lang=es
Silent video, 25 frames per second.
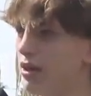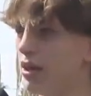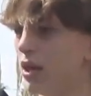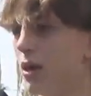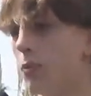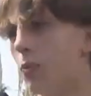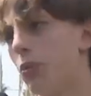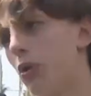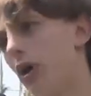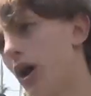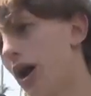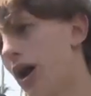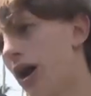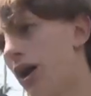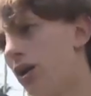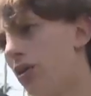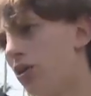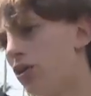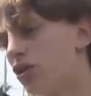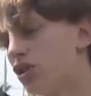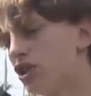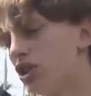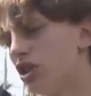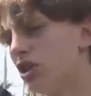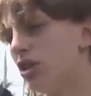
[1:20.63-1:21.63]
y después a la
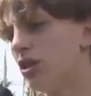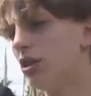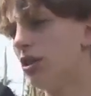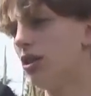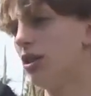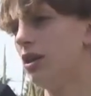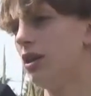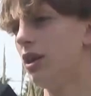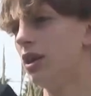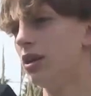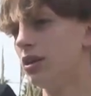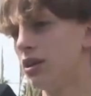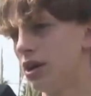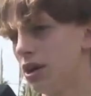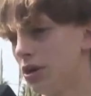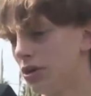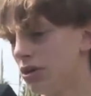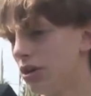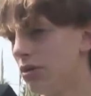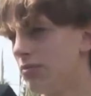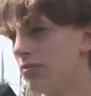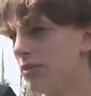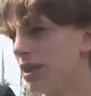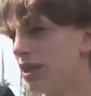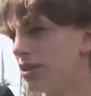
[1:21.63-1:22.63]
noche y
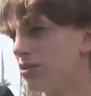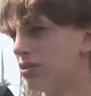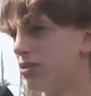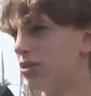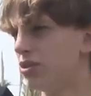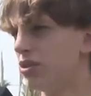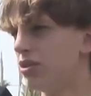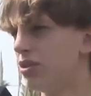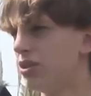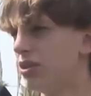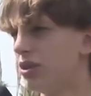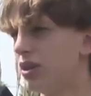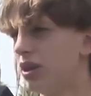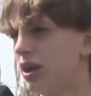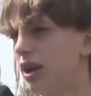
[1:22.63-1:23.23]
entreno gimnasio.